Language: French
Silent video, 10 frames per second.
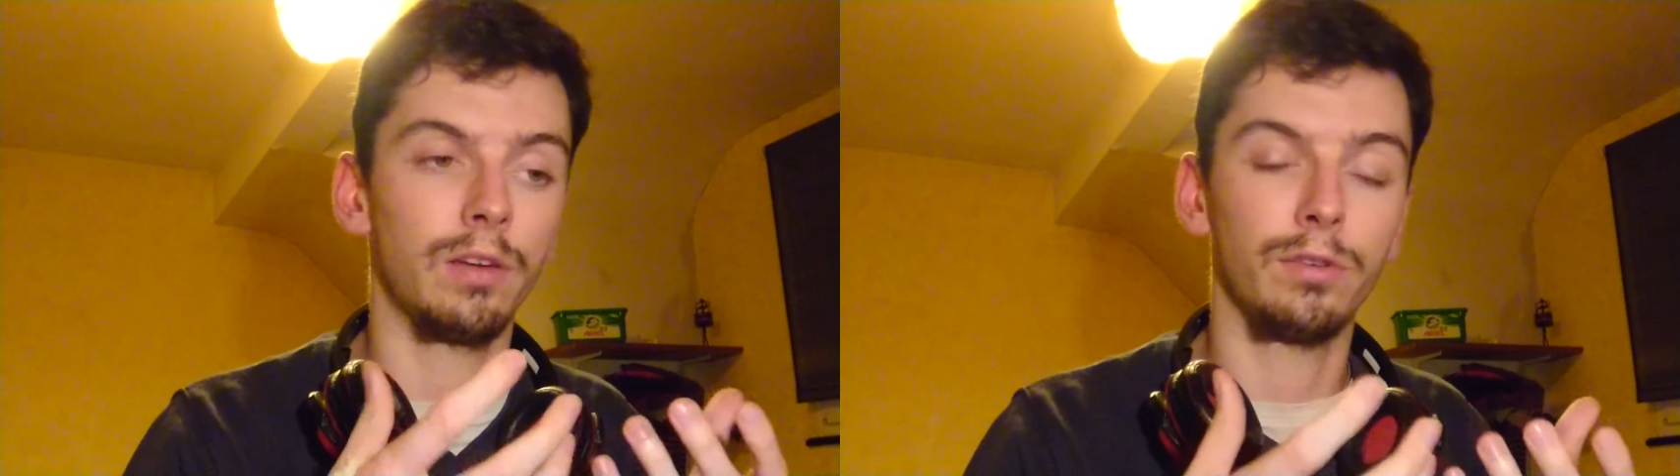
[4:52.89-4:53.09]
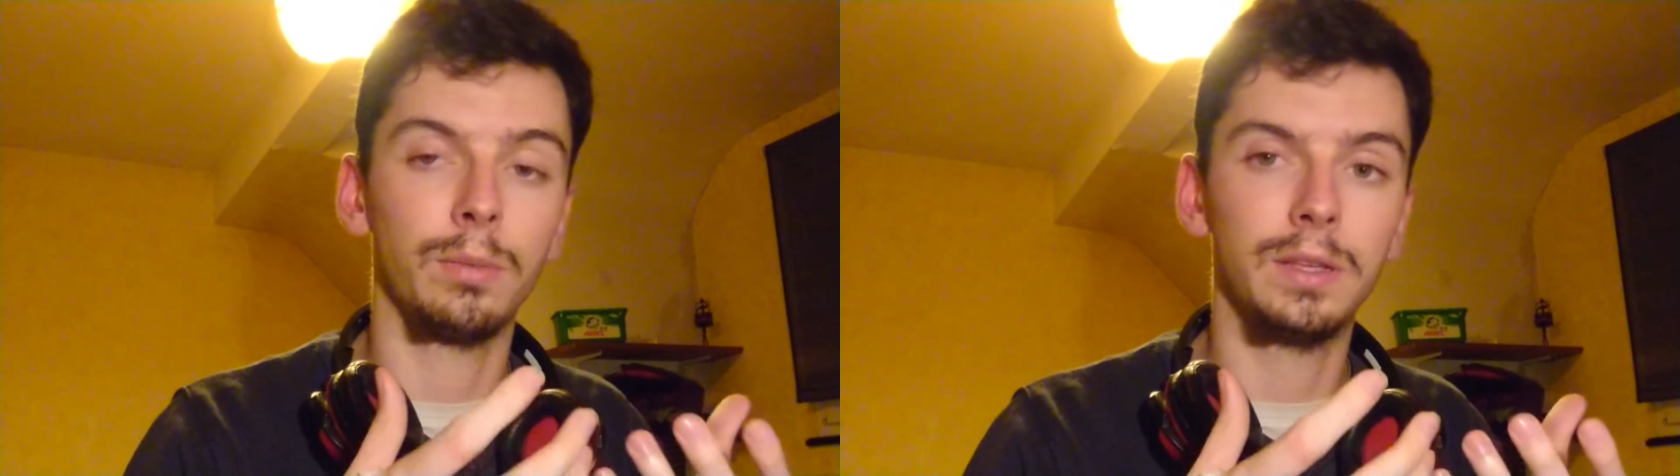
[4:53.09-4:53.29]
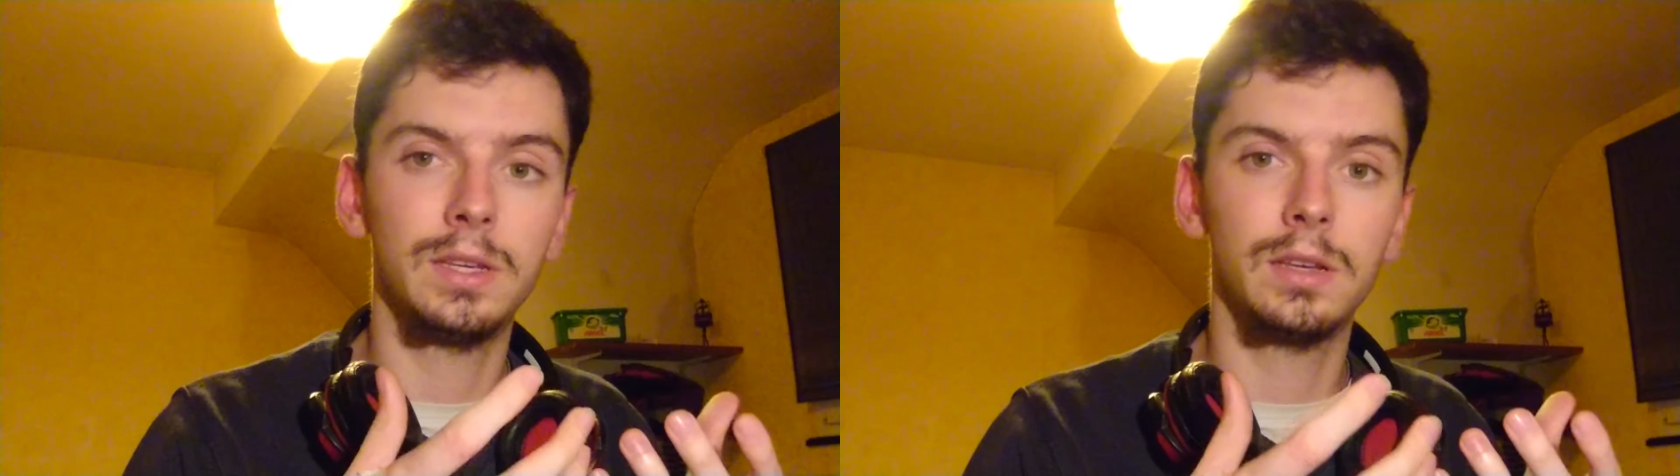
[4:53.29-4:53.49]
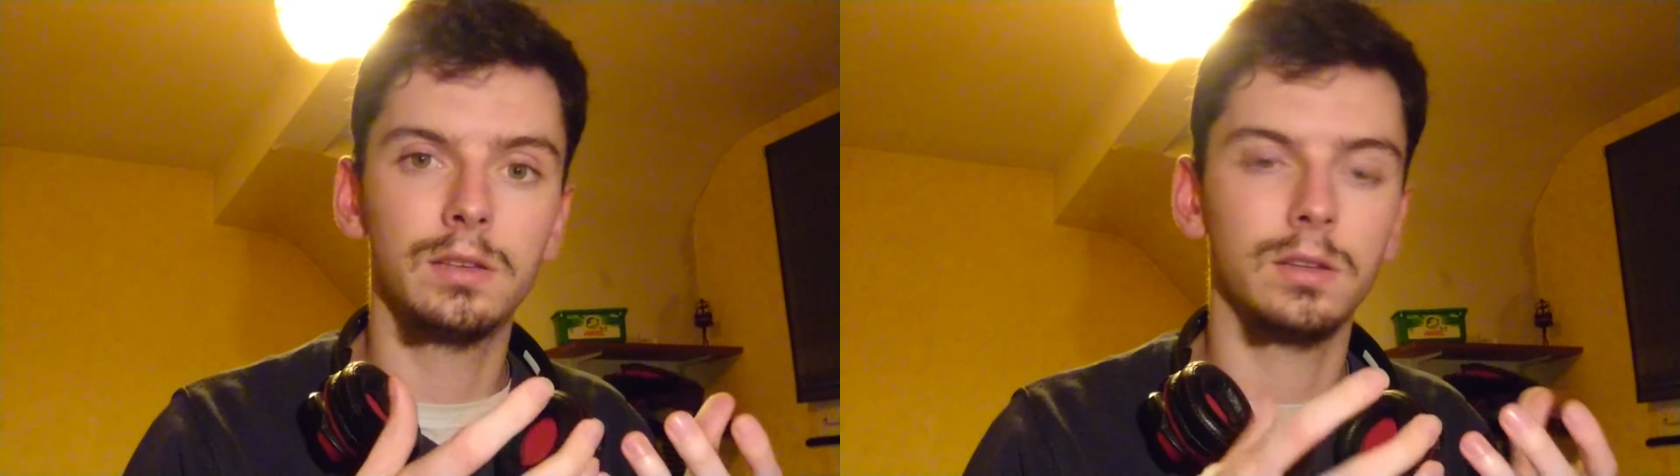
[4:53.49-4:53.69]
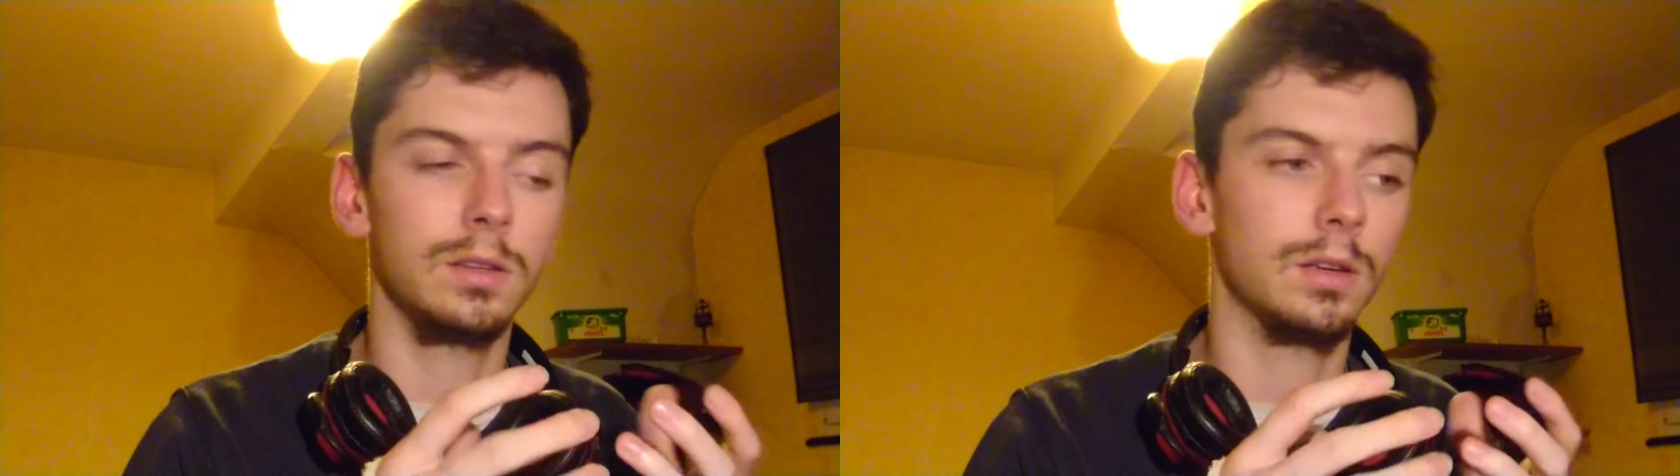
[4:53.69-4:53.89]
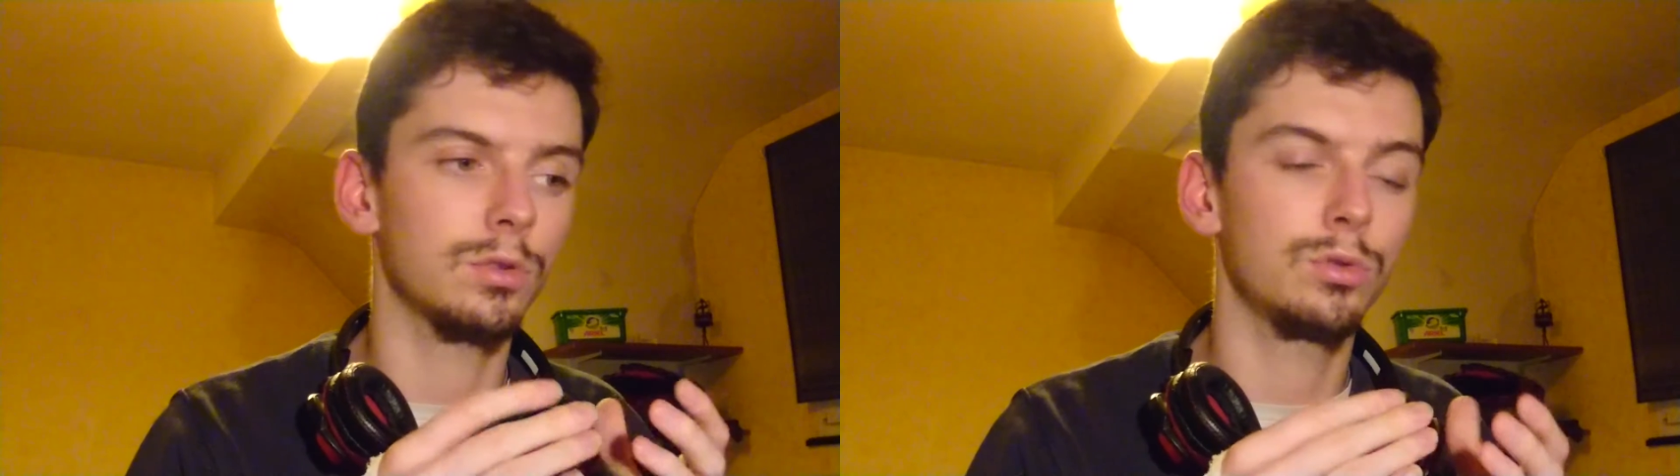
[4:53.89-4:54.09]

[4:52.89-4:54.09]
informatique, c'est-à-dire